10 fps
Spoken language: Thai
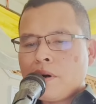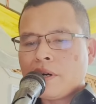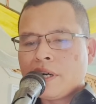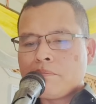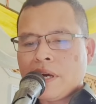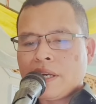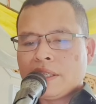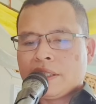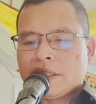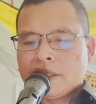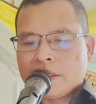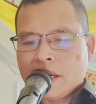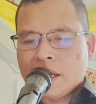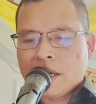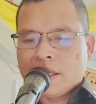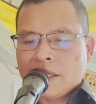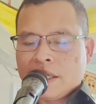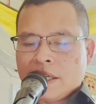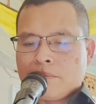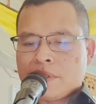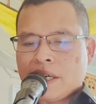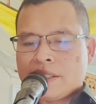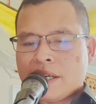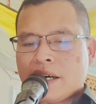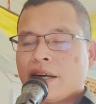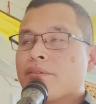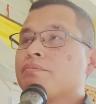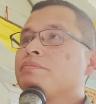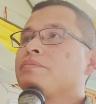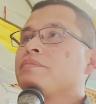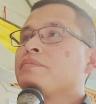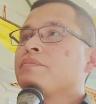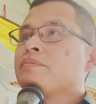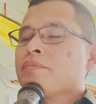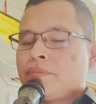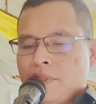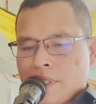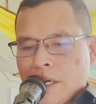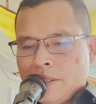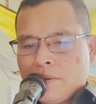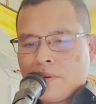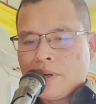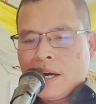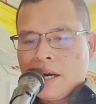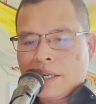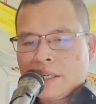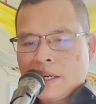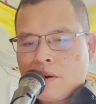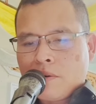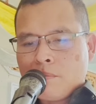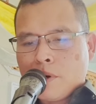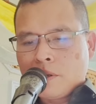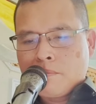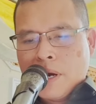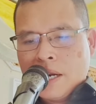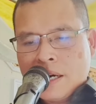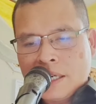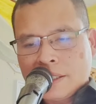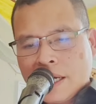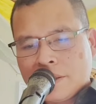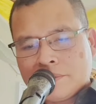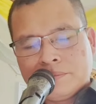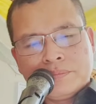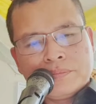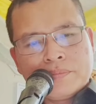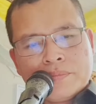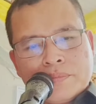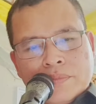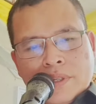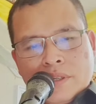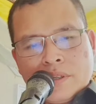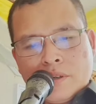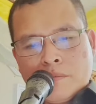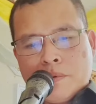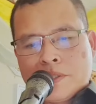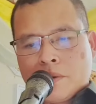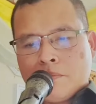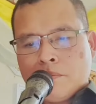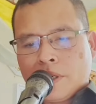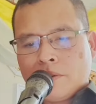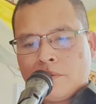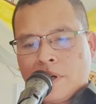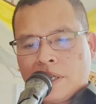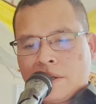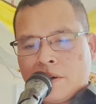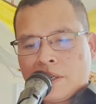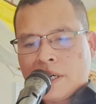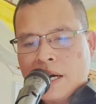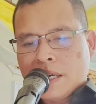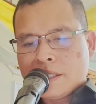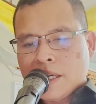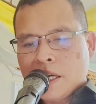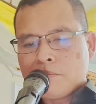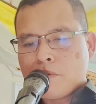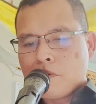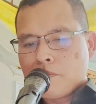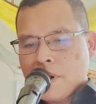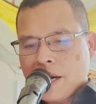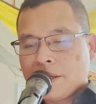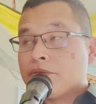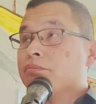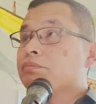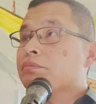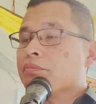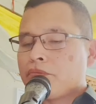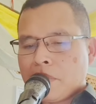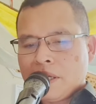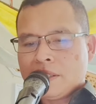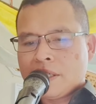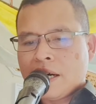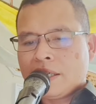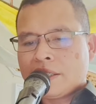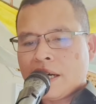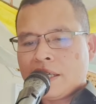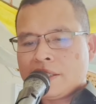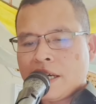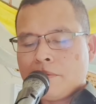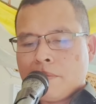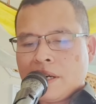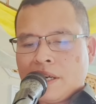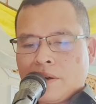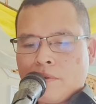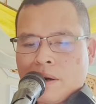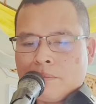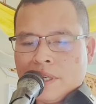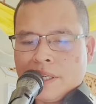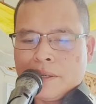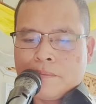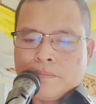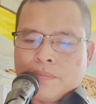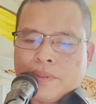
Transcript: พ่อเคยเป็นทหารเรือรับใช้ชาติ ใจอกอาจคราวกบฏแมนฮัตตันอุปสมบทวัดงอนไก่ใจผูกพัน เป็นชายไทยใจมั่นในความดี